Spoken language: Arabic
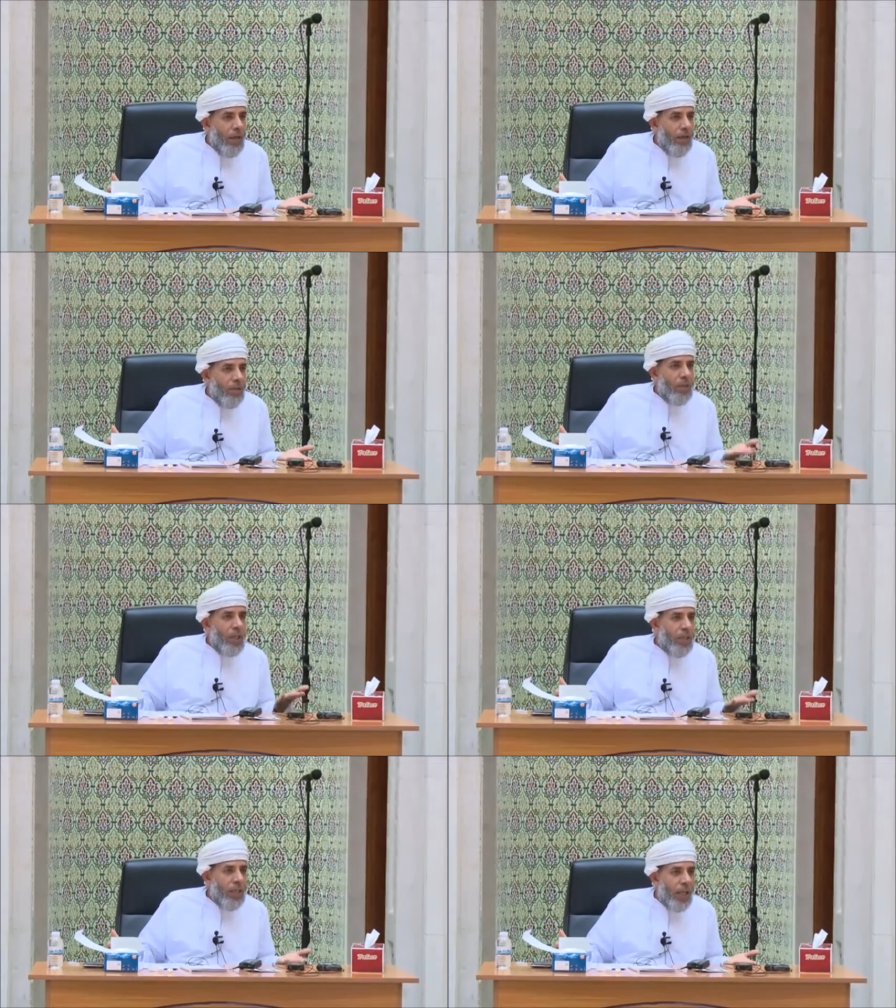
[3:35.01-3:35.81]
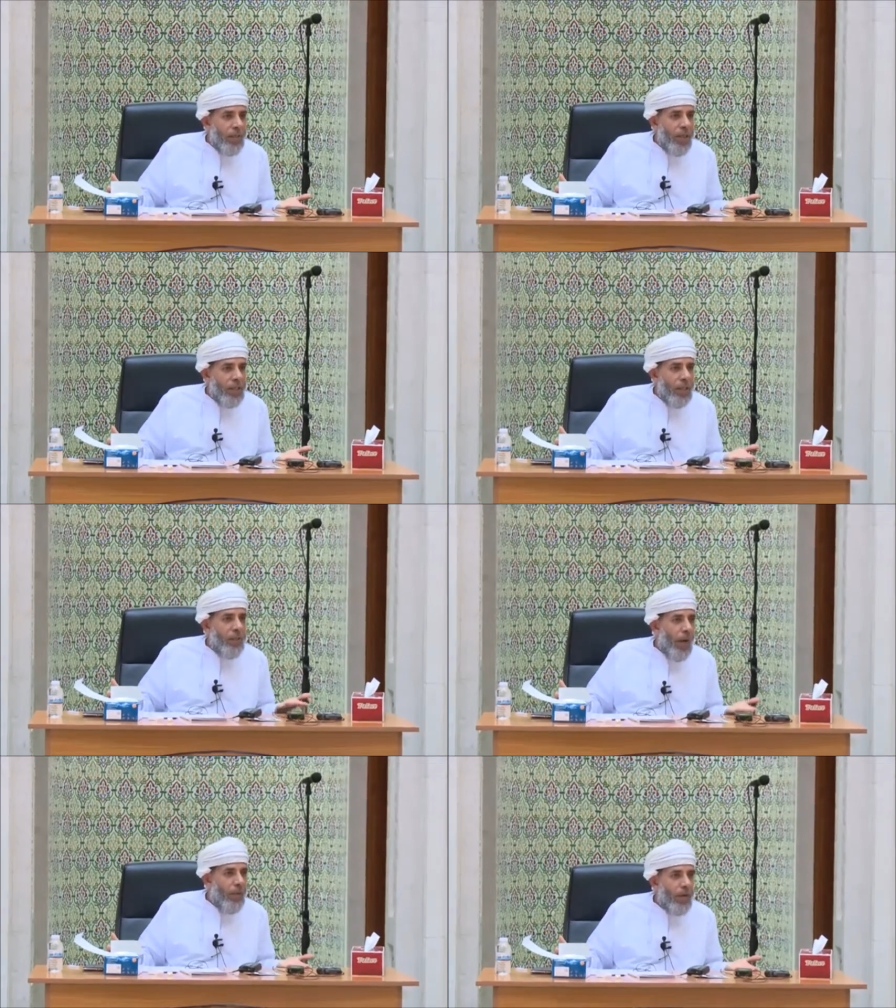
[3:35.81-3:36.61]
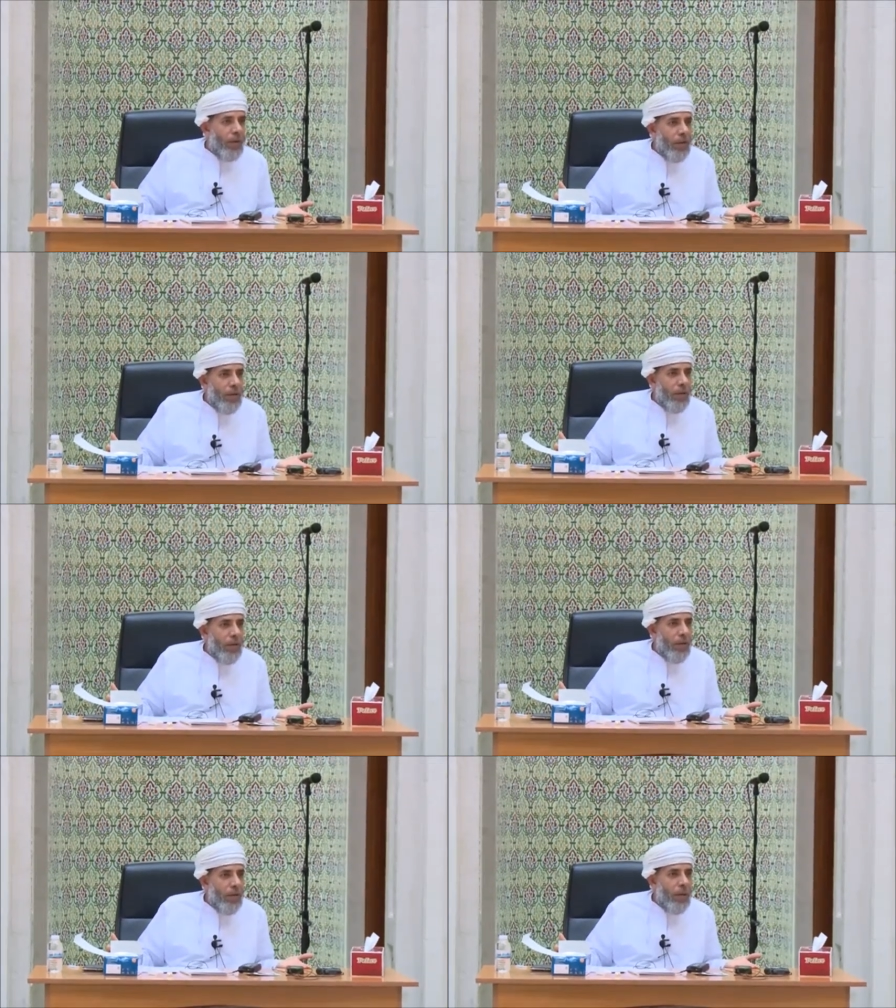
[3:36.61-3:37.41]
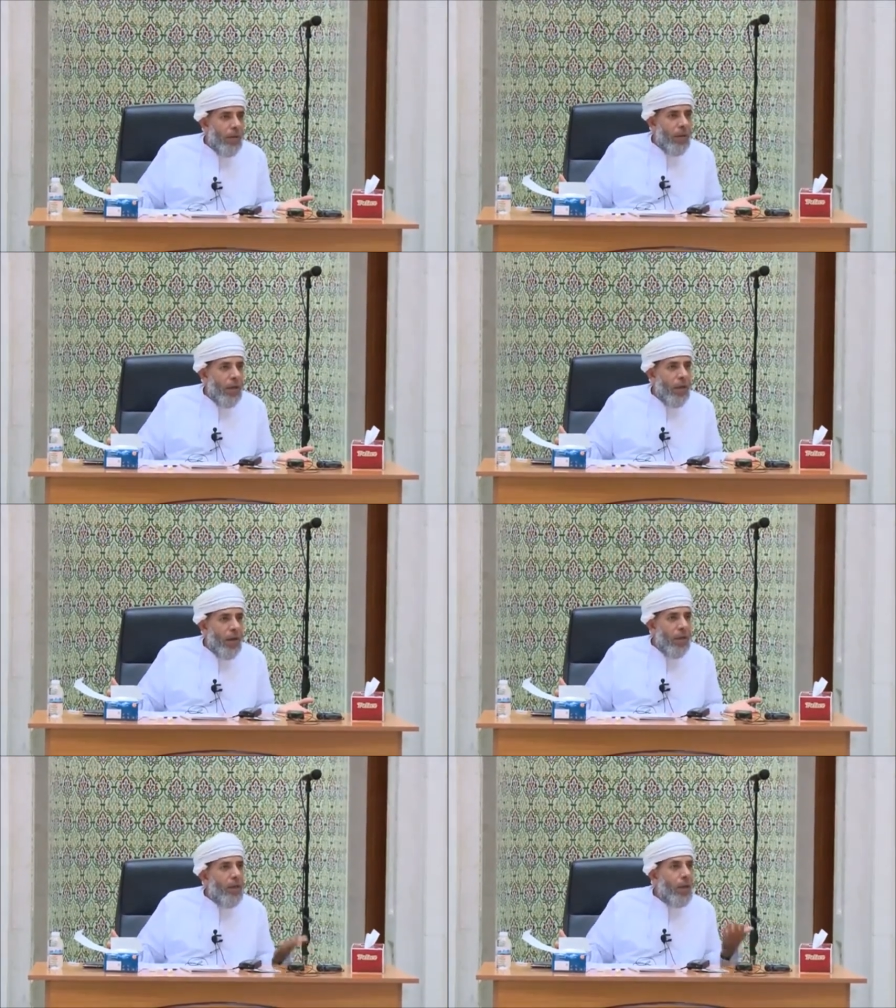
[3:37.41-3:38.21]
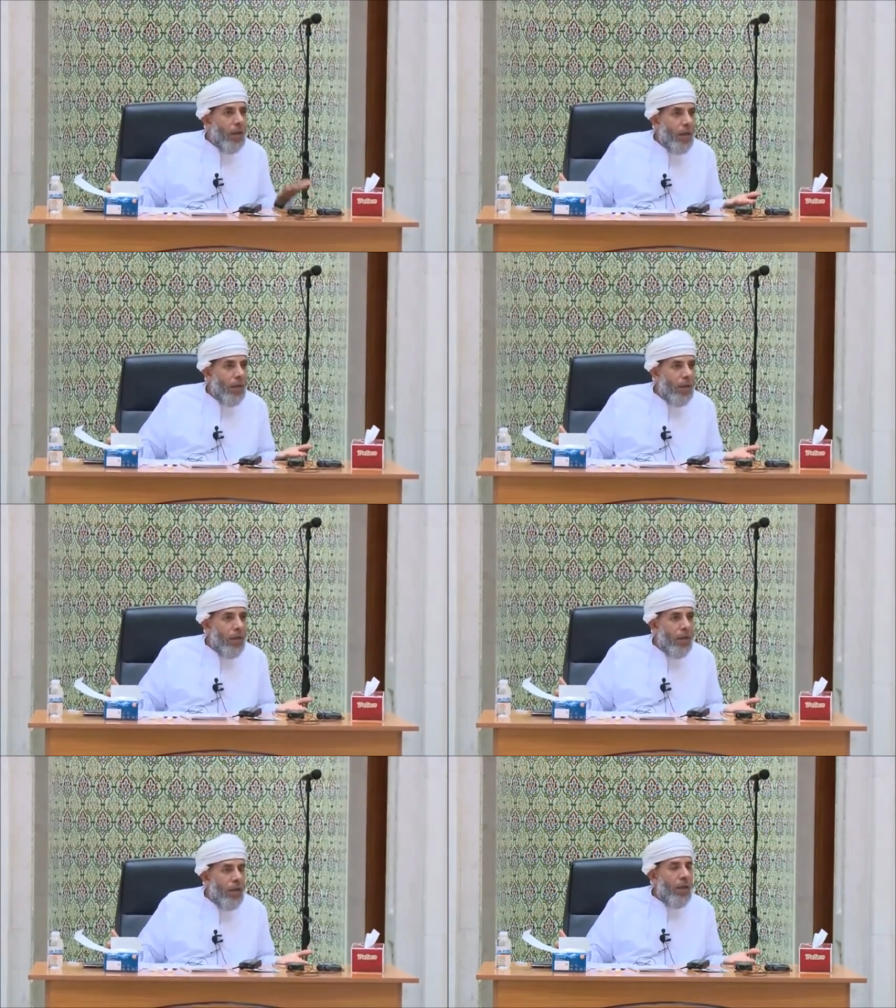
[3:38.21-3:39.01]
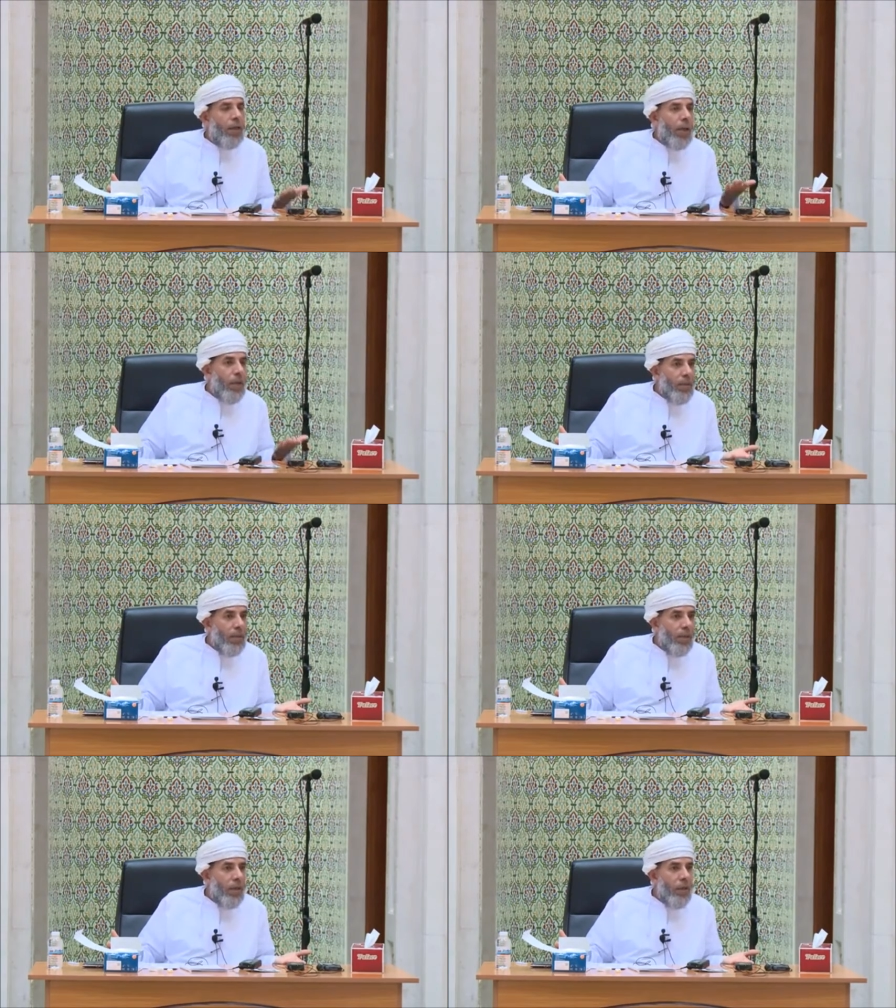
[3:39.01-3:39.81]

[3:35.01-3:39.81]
مشتري سياره مع زيد وعمر هذا امراه لها كرامتها